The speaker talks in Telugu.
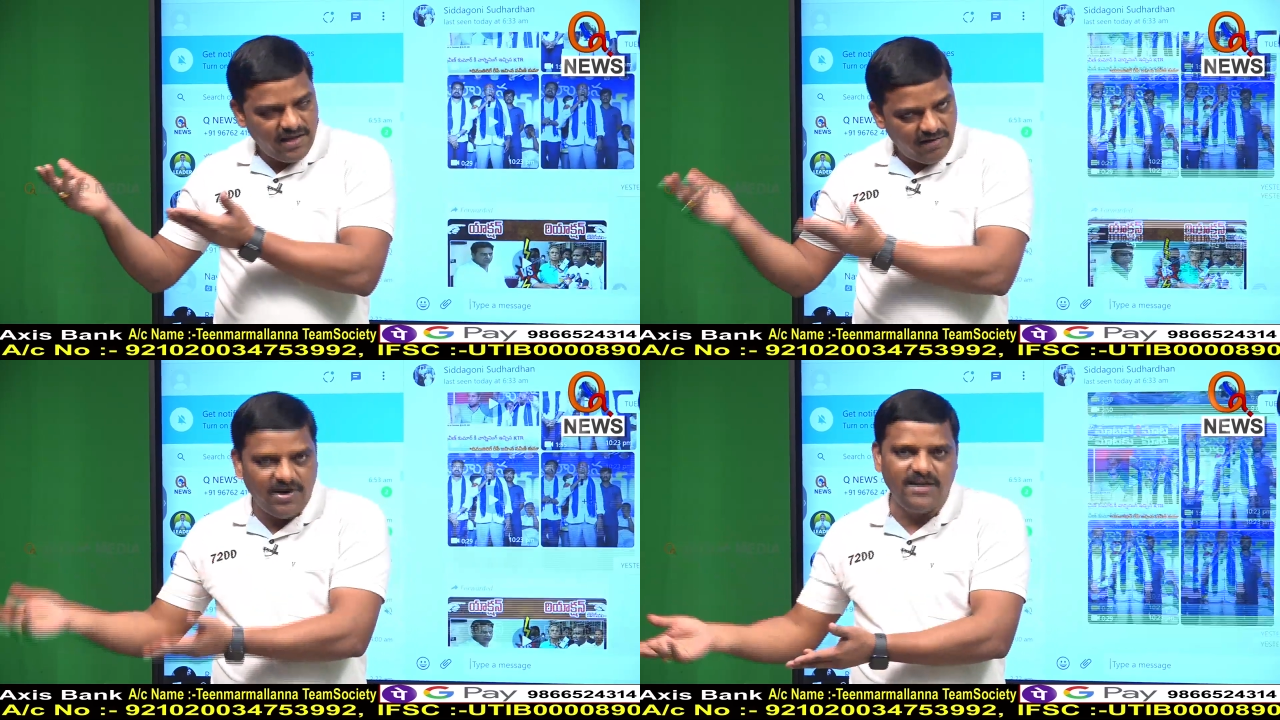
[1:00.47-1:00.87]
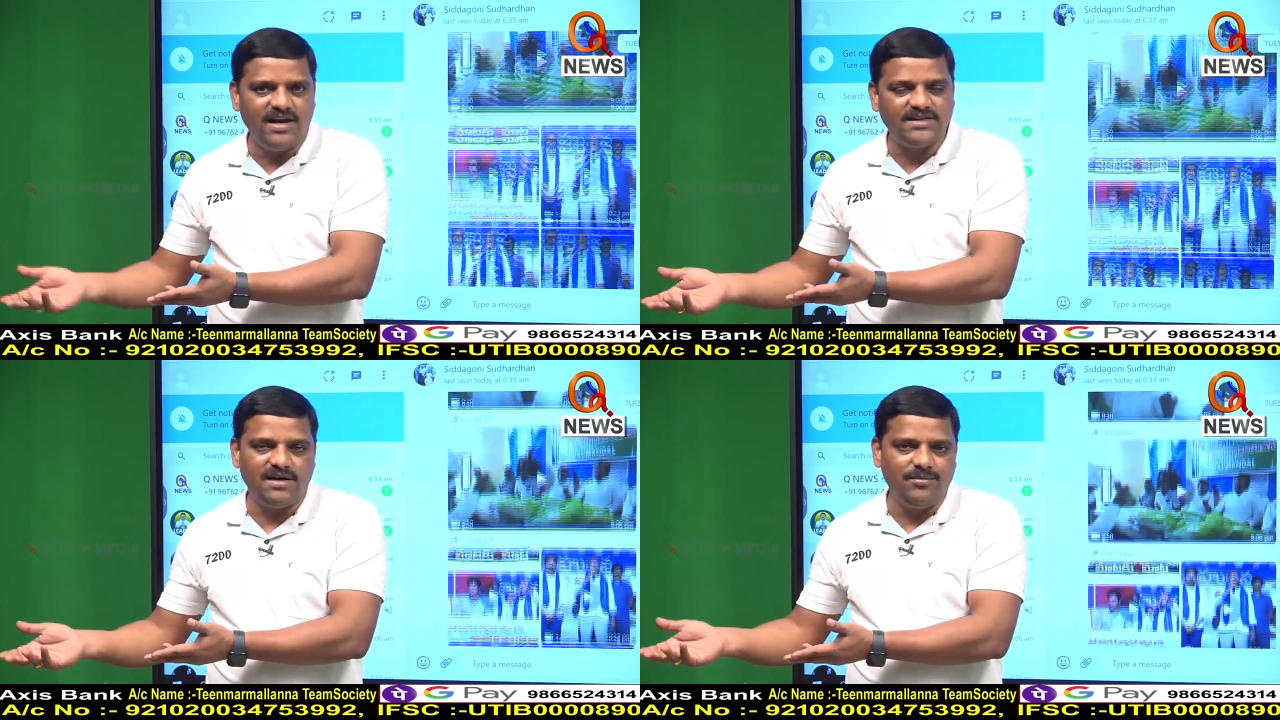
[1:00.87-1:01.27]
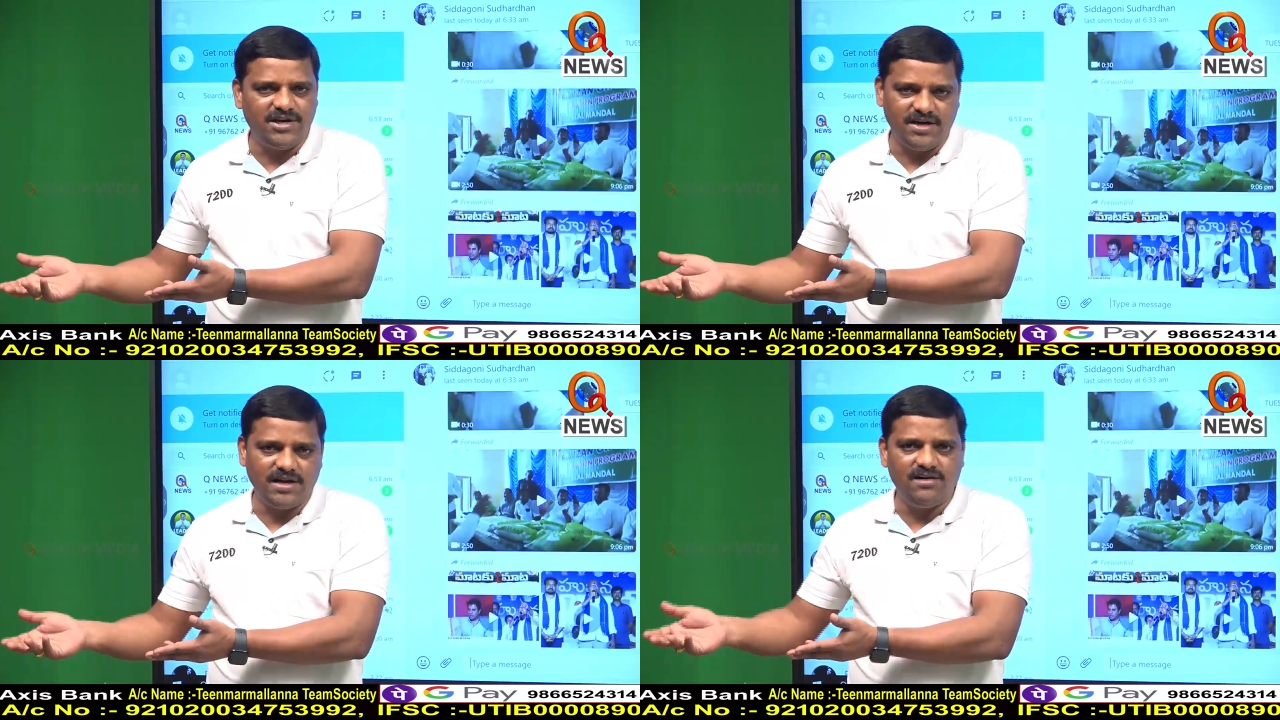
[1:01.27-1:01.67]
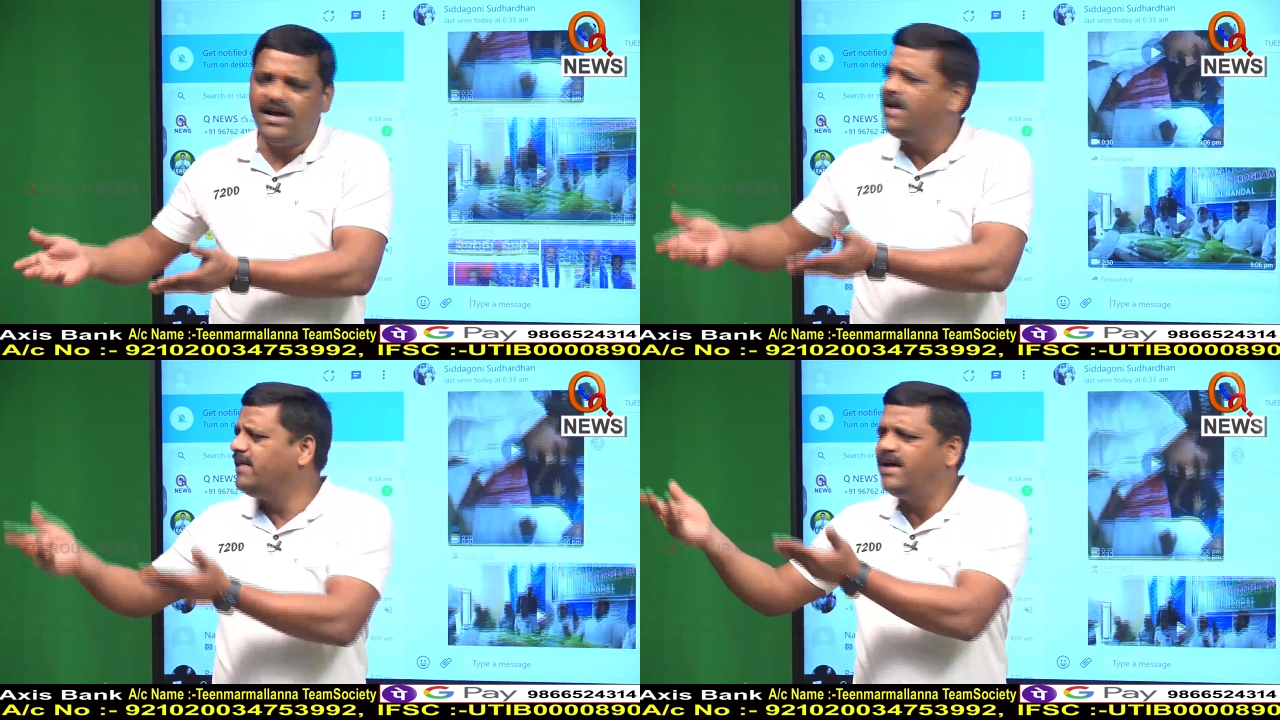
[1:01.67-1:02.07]
ఇరవై ఐదు లక్షల మెట్రిక్ టన్నులు
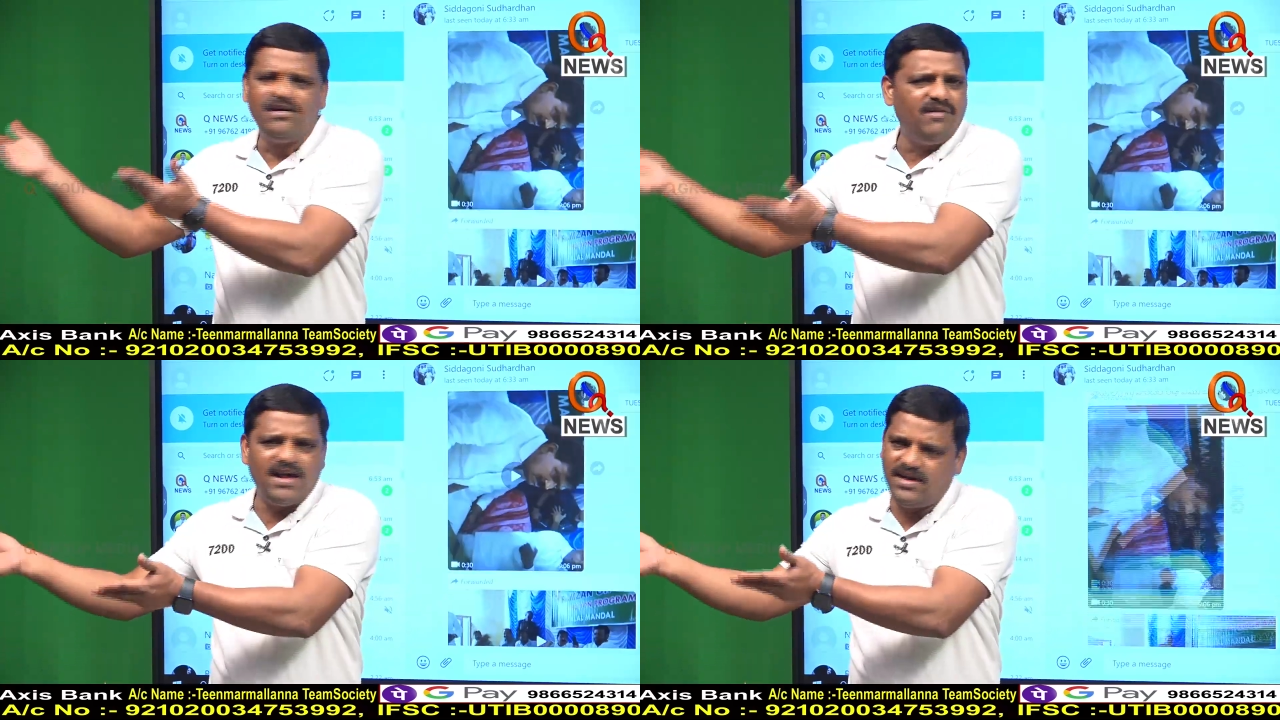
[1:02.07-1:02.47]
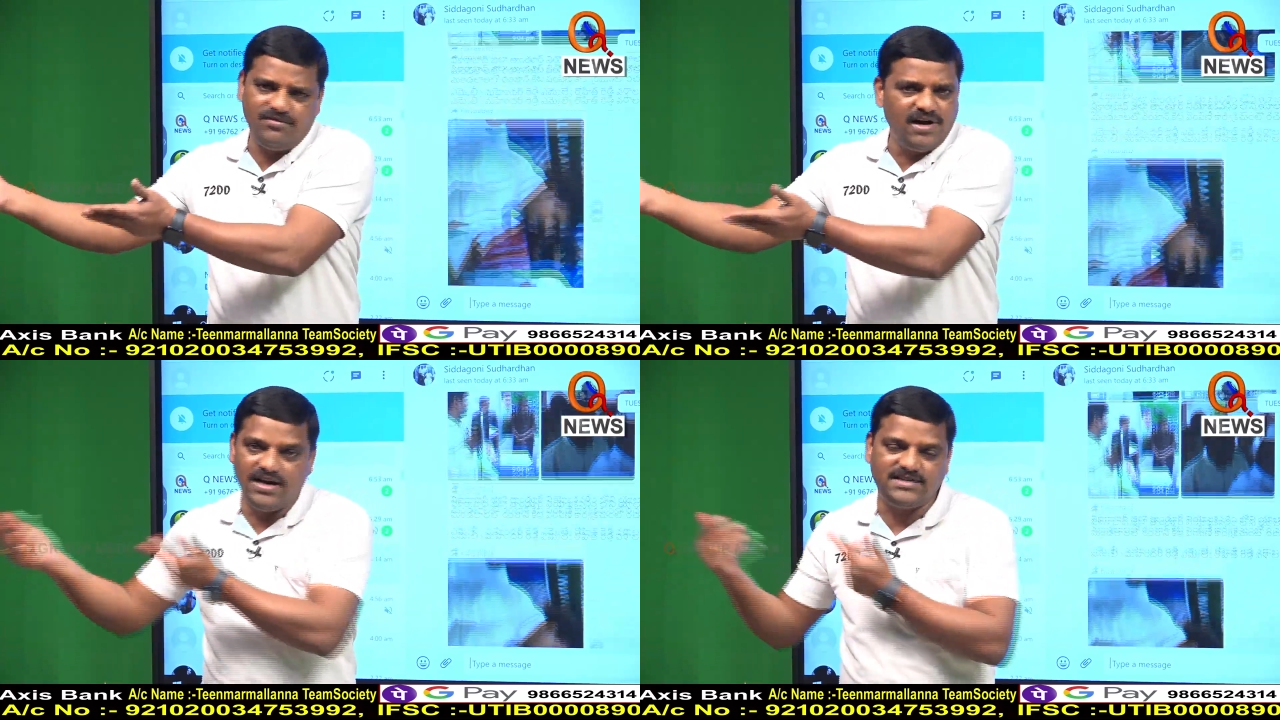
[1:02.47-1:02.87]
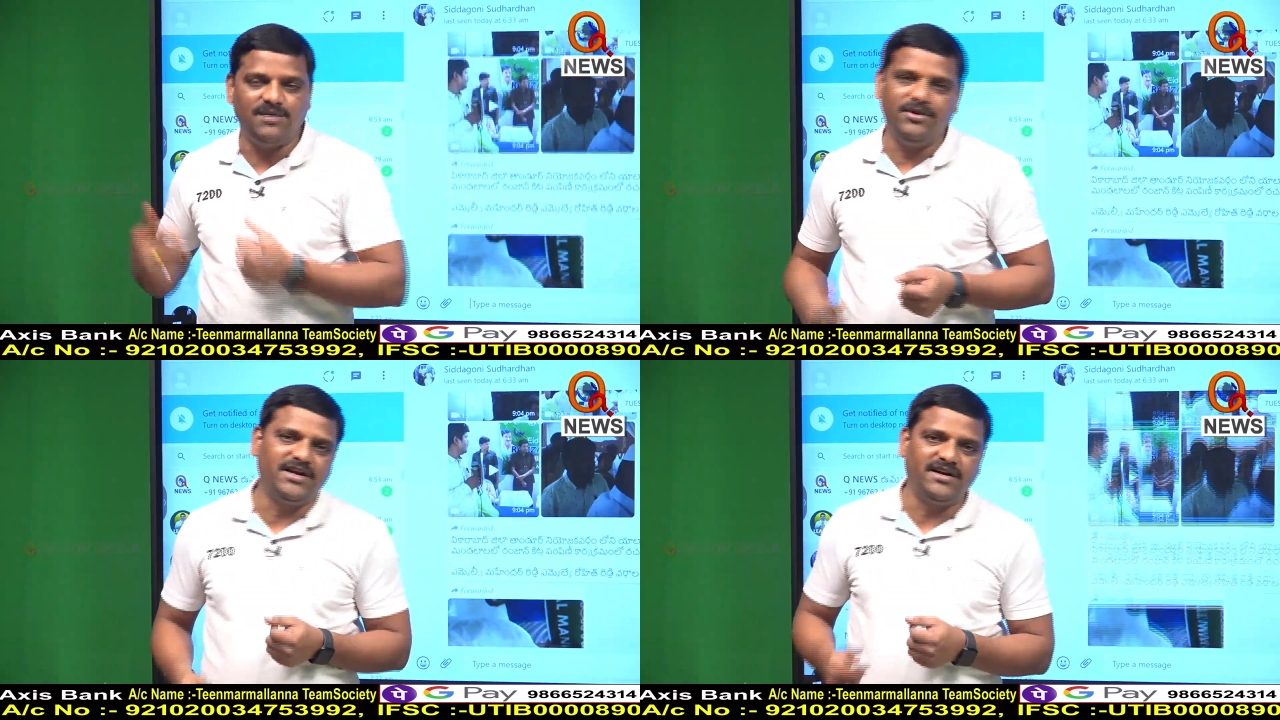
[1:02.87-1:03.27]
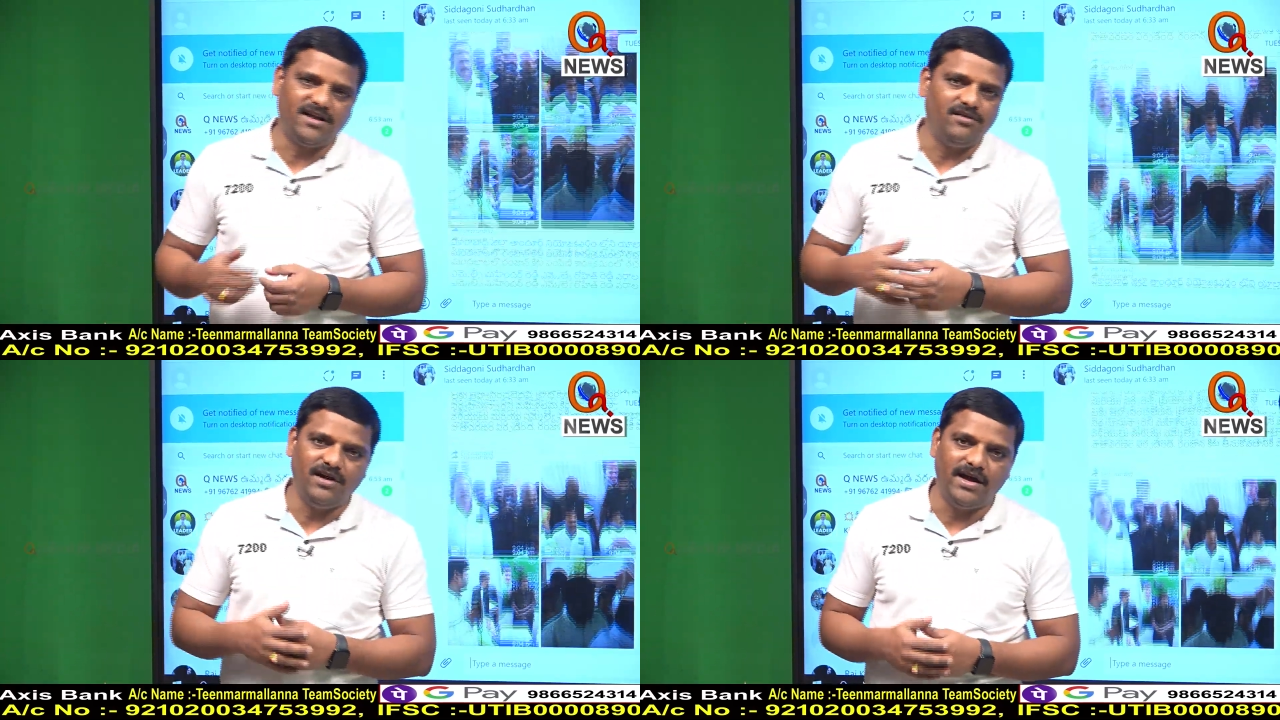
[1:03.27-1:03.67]
కానీ లేదా ఇరవై ఆరు ఇరవై ఏడు లక్షల మెట్రిక్
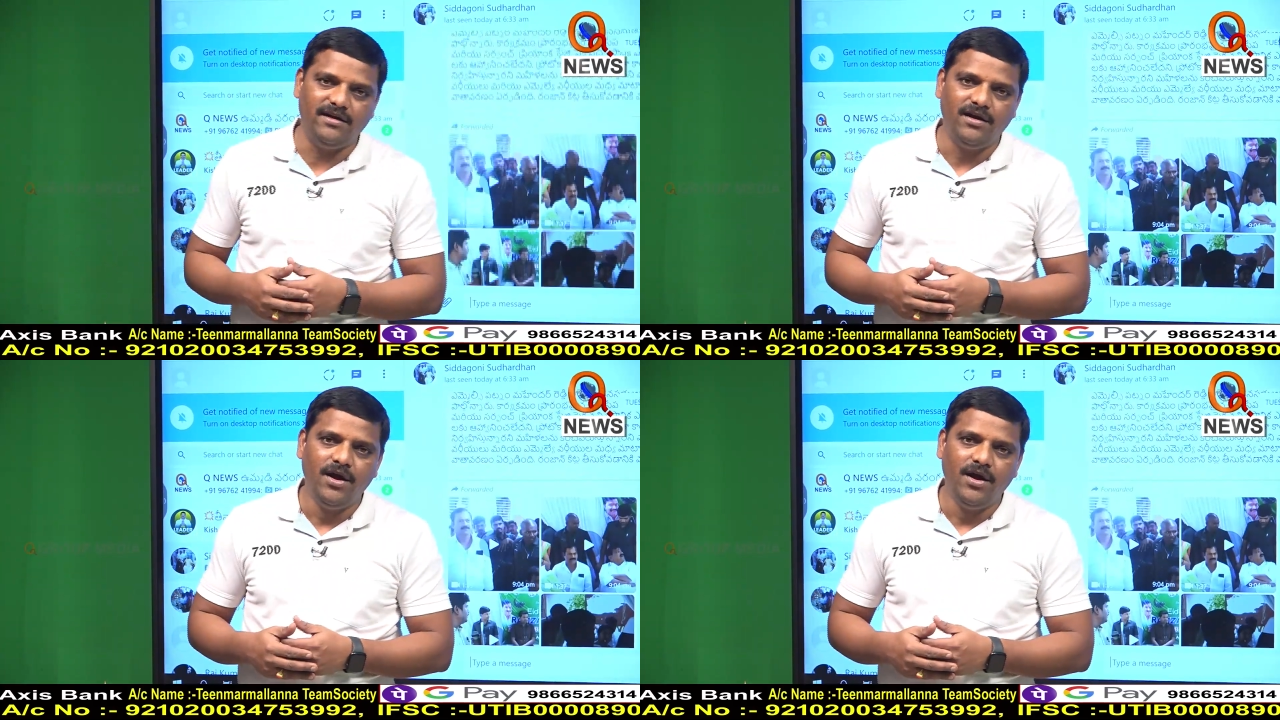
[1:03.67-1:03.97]
టన్నులు కానీ